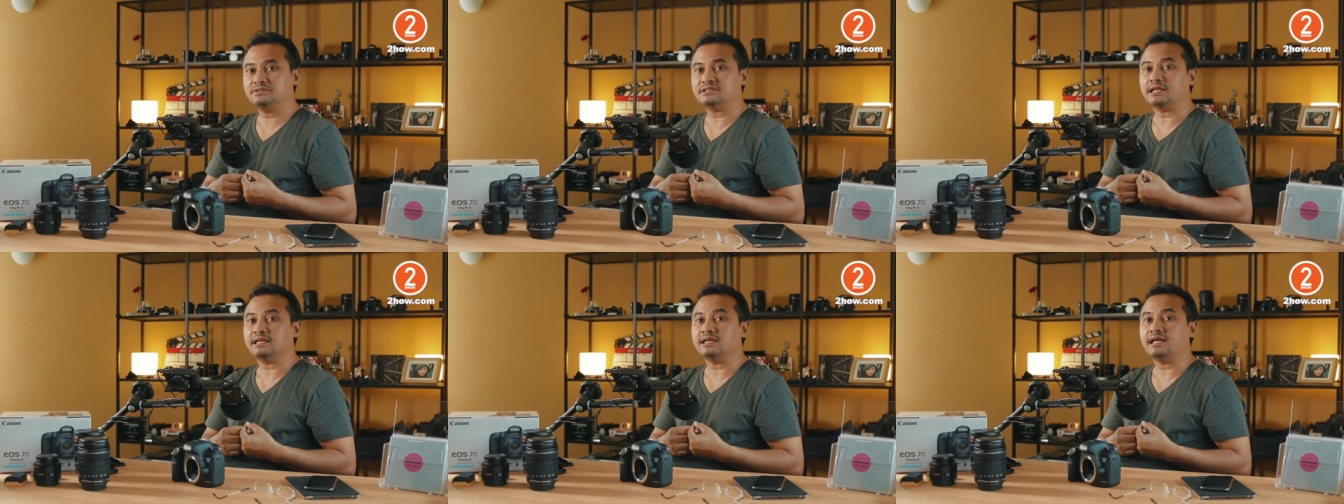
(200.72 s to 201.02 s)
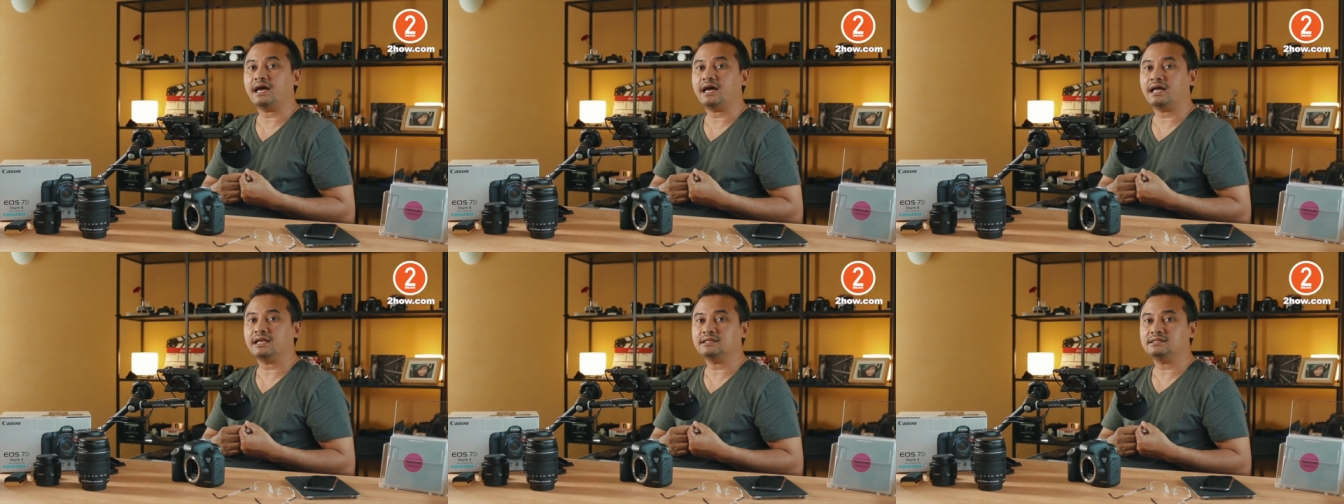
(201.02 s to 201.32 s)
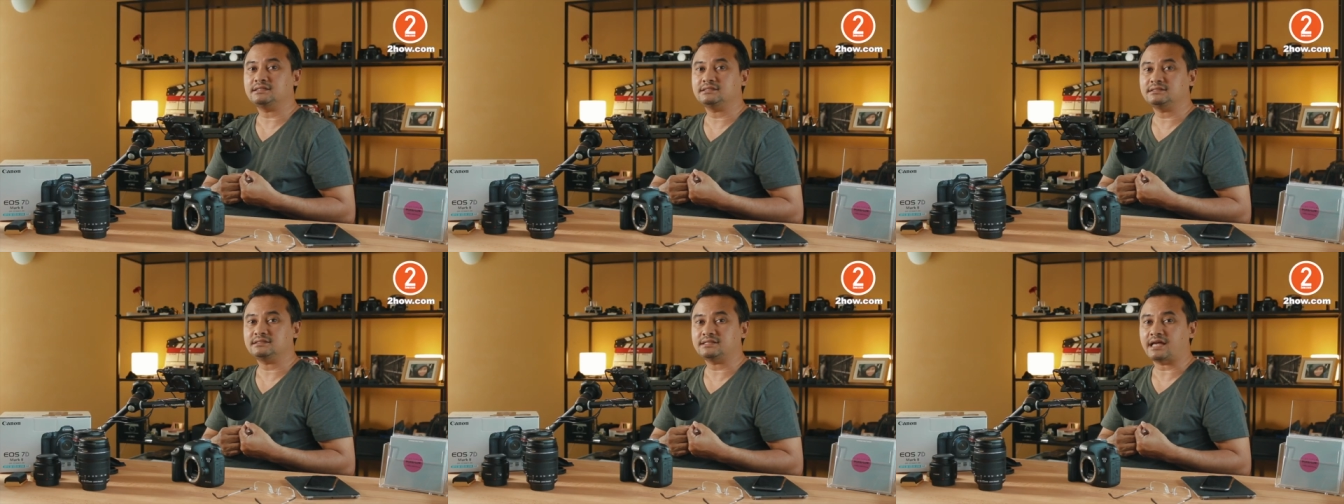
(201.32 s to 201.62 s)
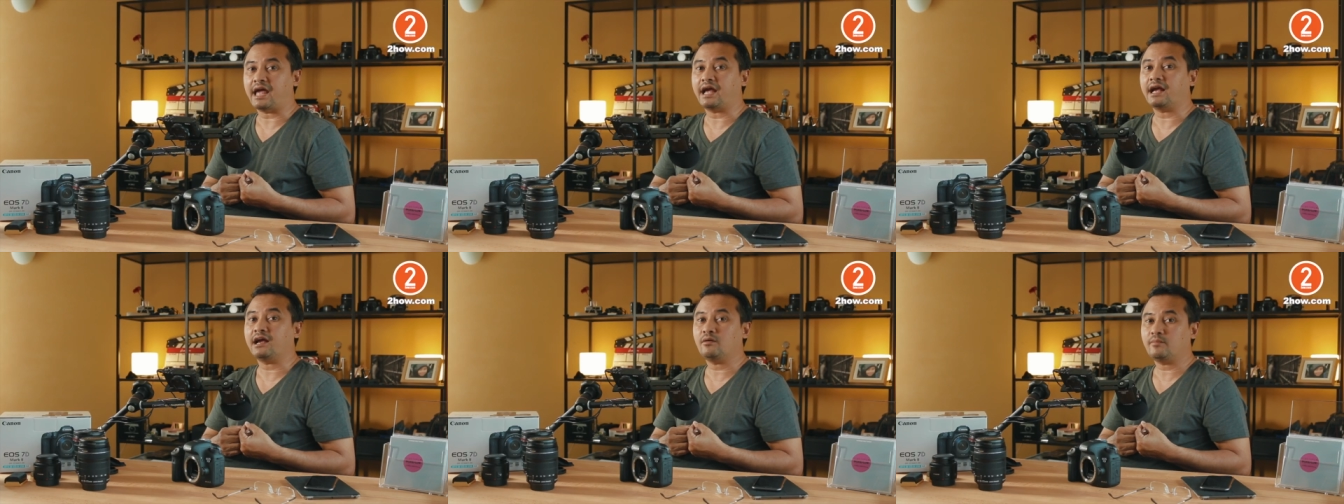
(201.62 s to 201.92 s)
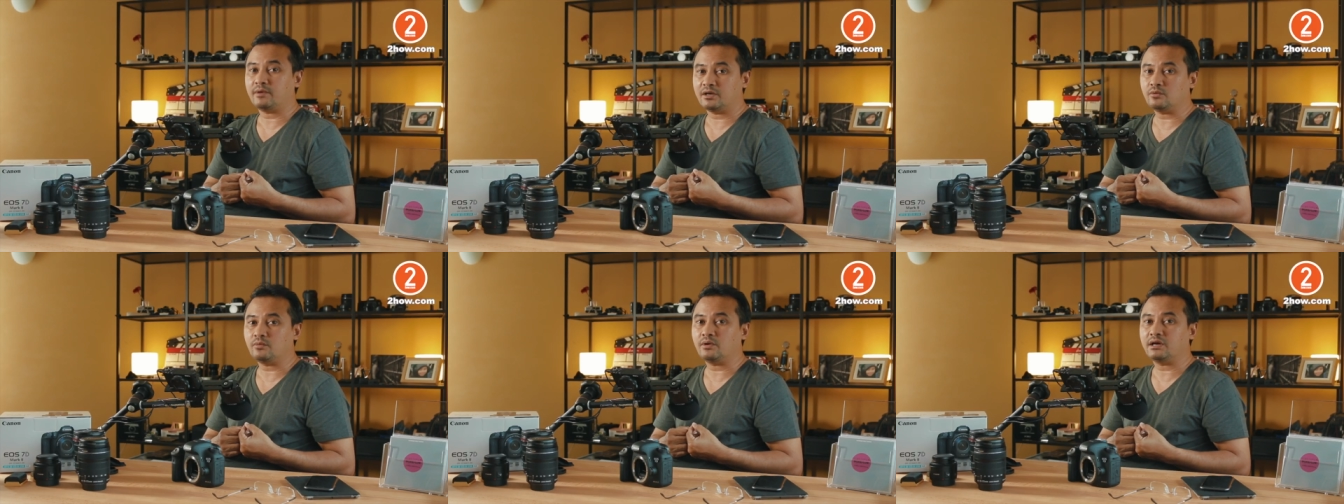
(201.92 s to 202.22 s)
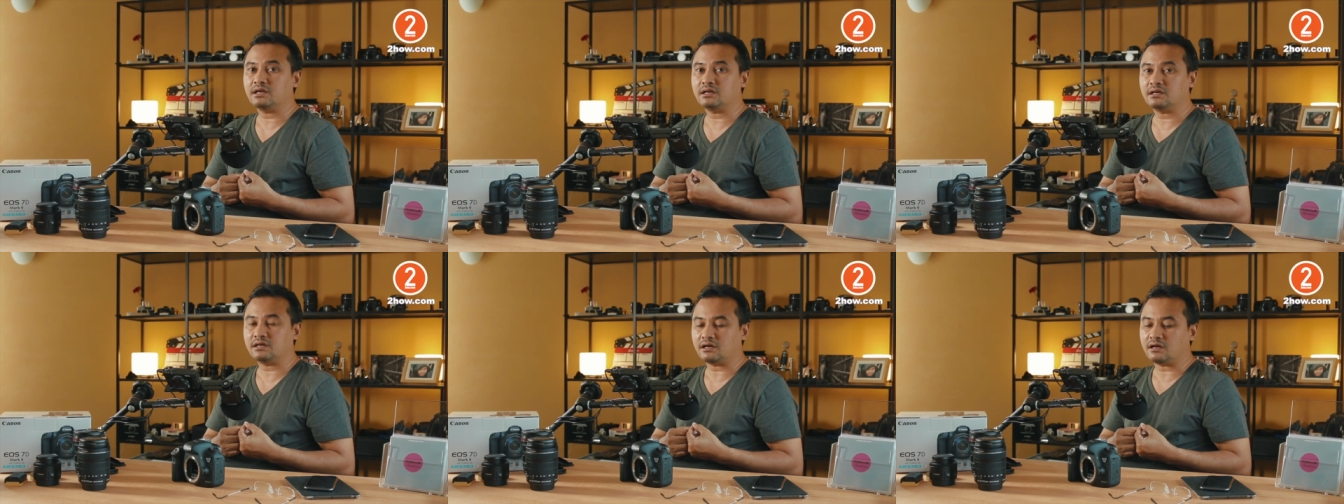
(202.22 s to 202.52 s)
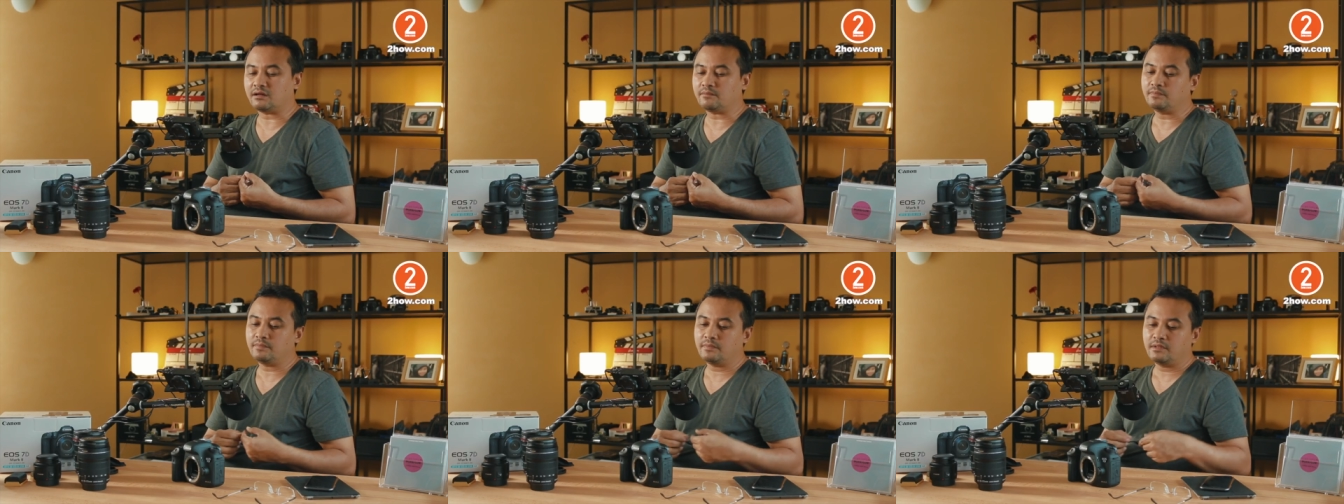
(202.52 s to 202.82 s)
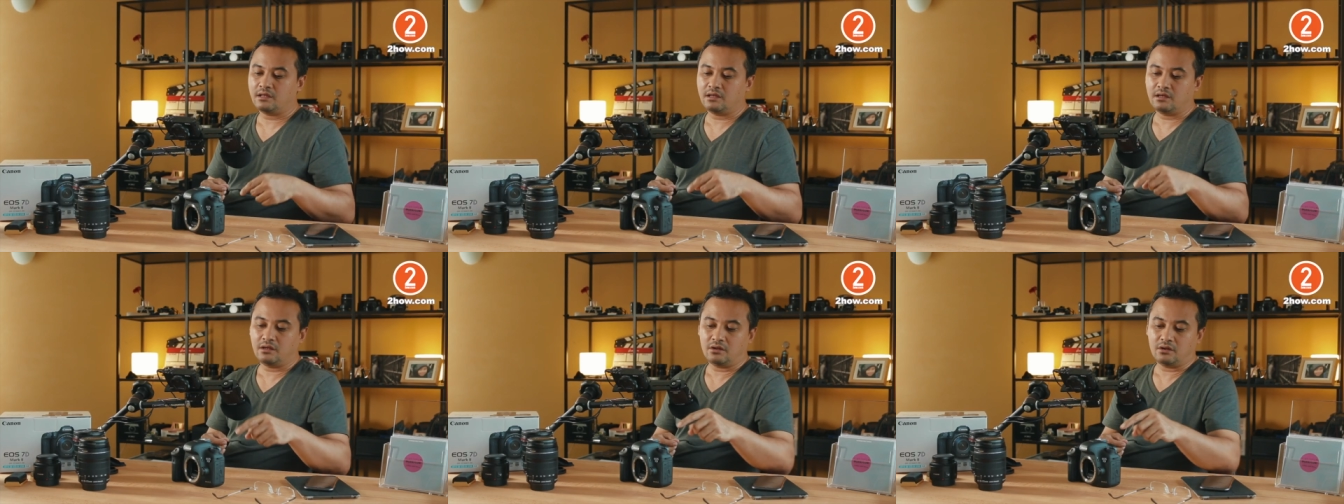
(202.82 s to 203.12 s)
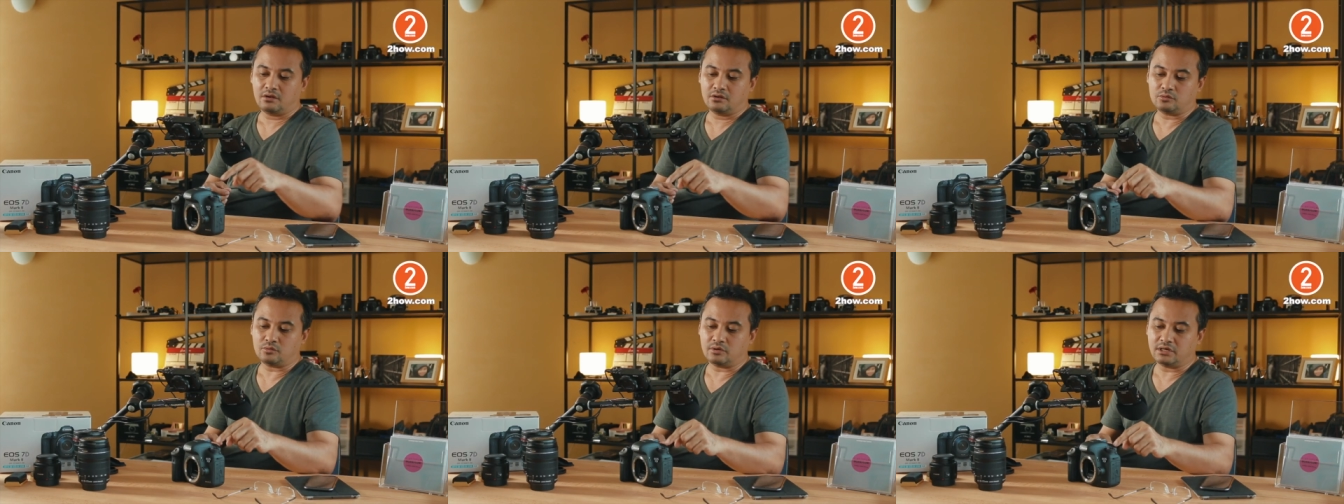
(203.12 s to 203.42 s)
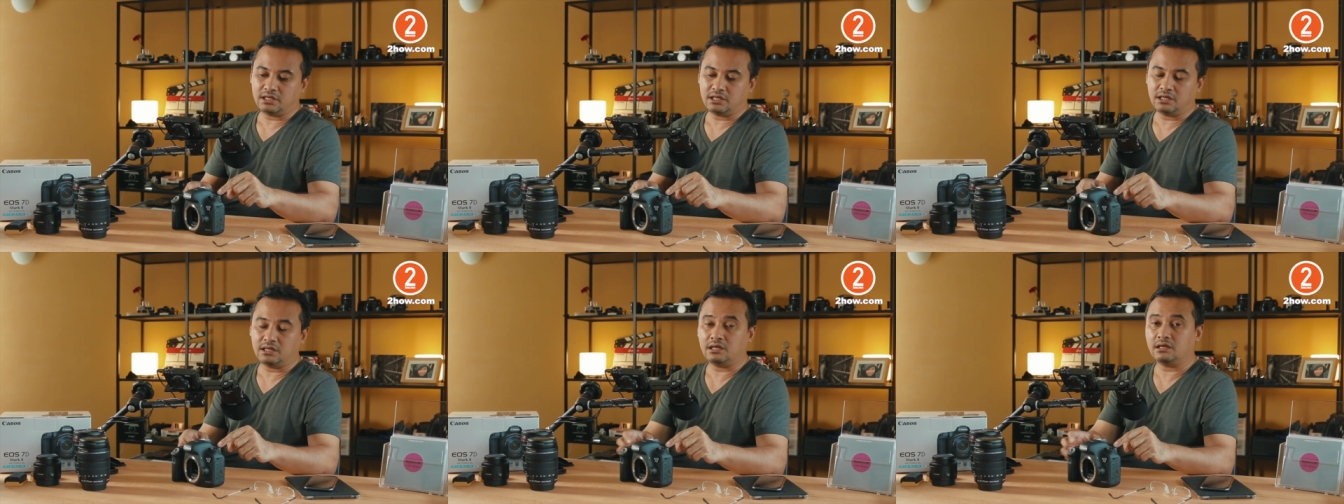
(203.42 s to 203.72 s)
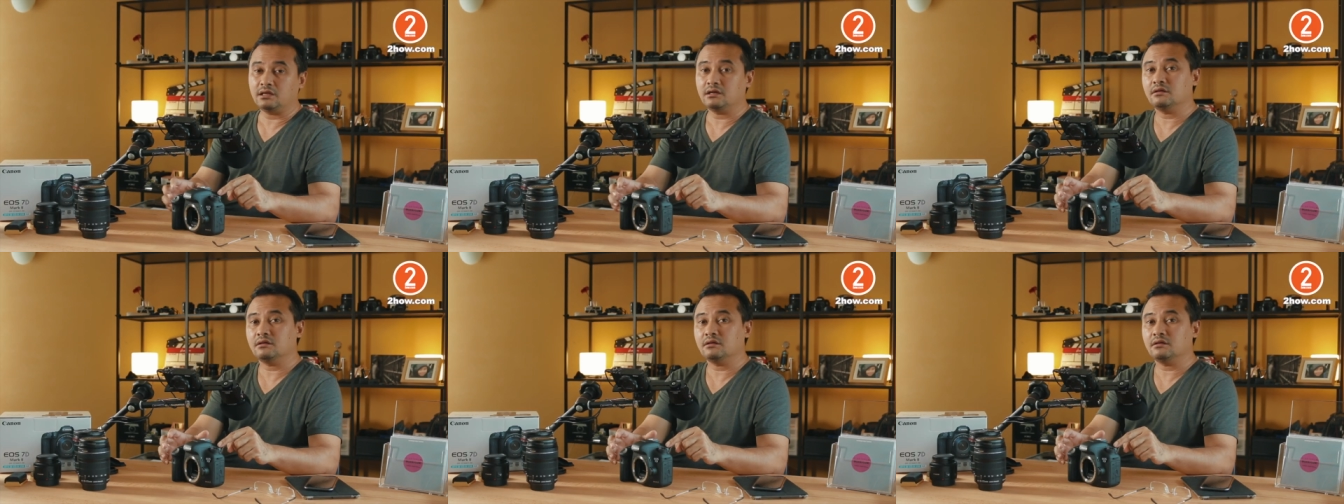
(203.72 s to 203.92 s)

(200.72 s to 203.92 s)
สัญญาณแสงเข้ามาด้วยนะครับ ตัวนี้